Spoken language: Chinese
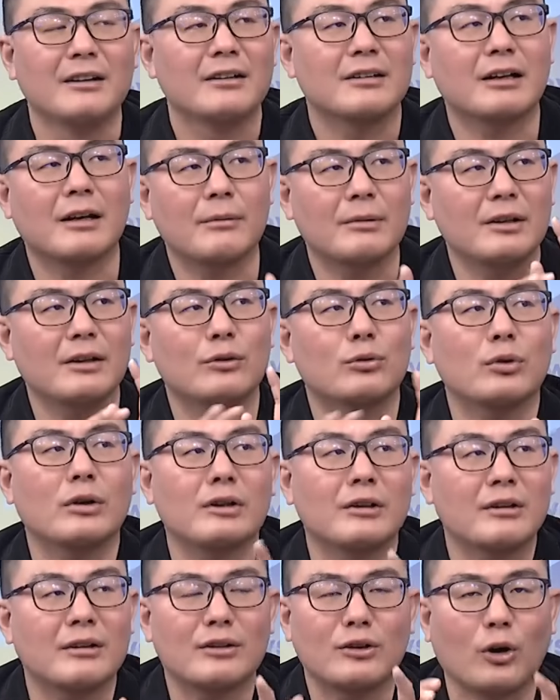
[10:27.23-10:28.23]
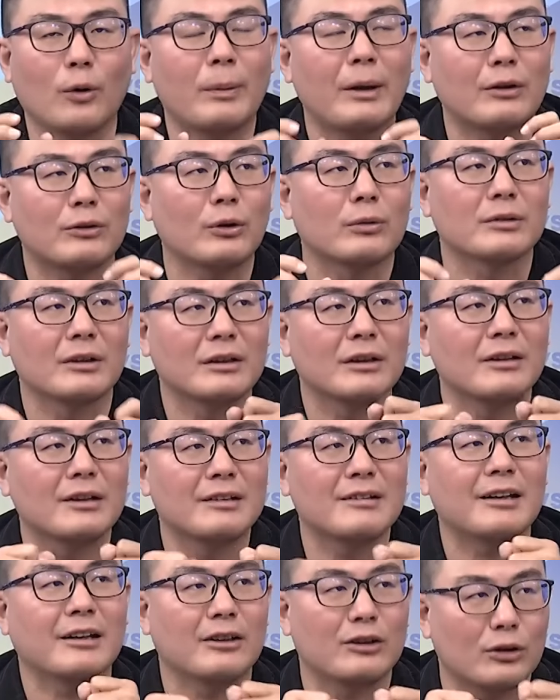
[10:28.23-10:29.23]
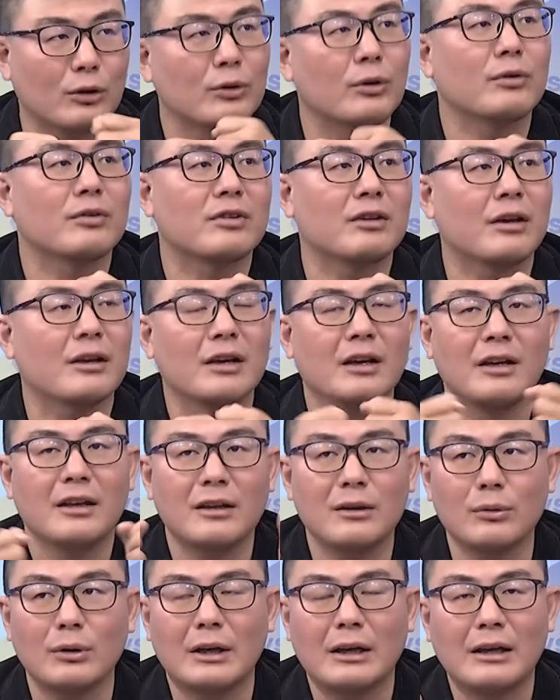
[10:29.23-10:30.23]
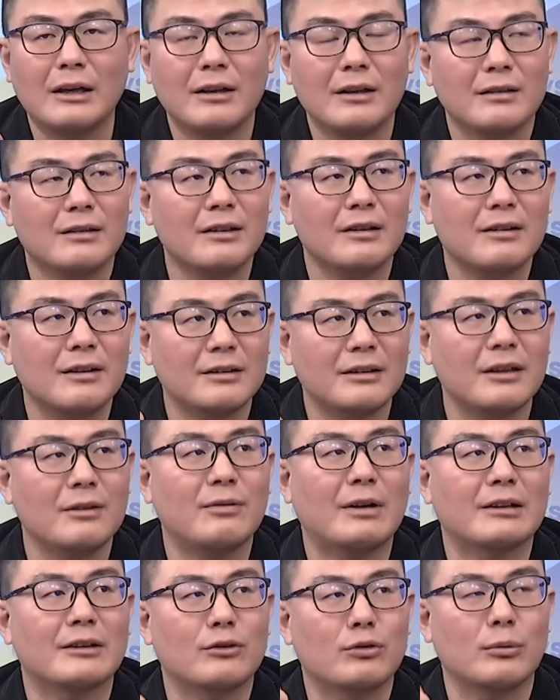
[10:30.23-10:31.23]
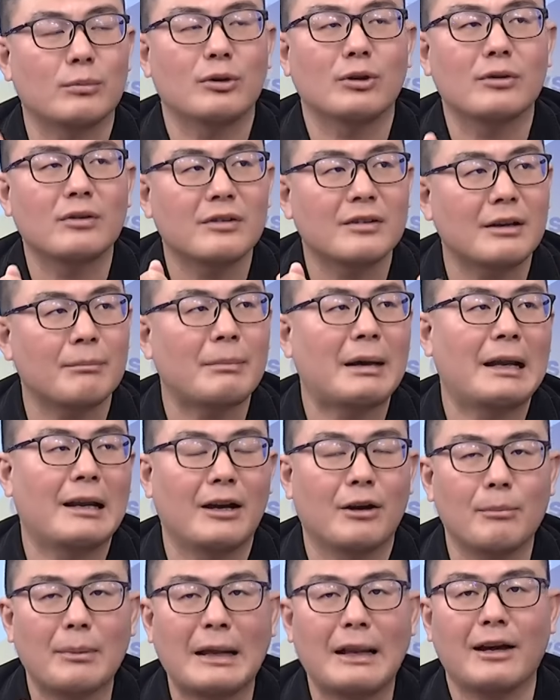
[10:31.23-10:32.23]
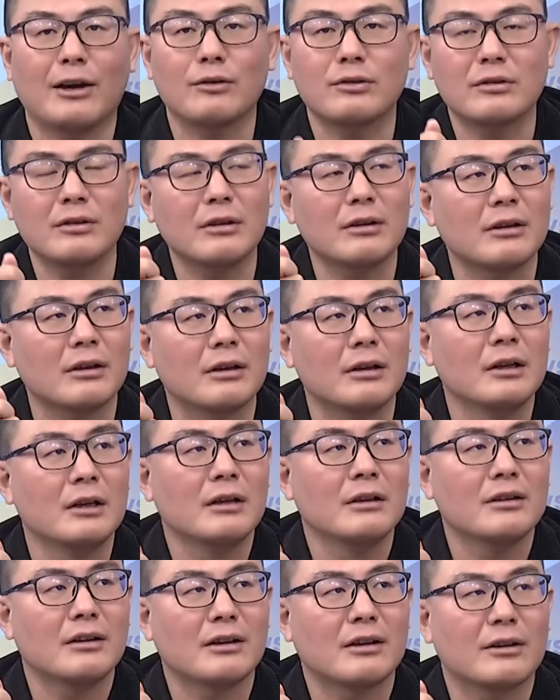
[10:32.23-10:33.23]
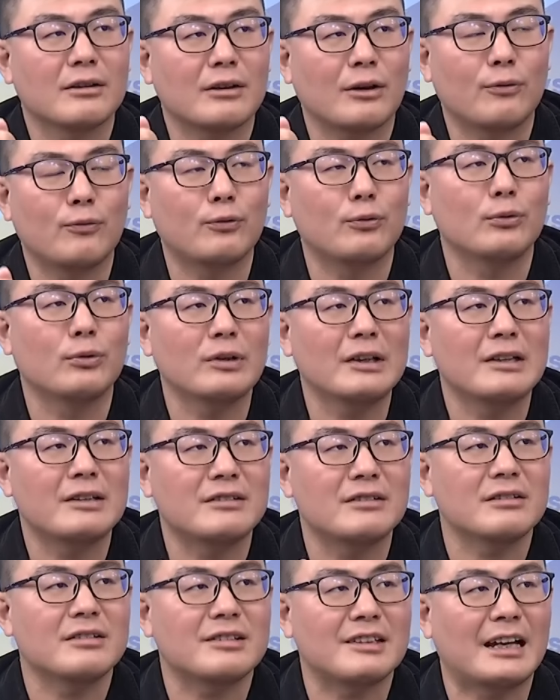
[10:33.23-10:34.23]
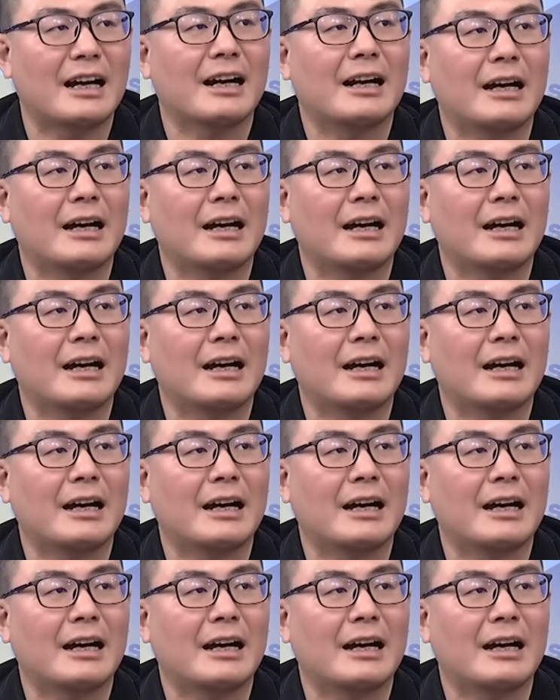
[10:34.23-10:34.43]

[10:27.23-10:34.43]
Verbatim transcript: 那对投票动能的影响力都有限，因为。这些地方的选民，尤其像麦寮，麦寮是一个那个叫福利之乡啊。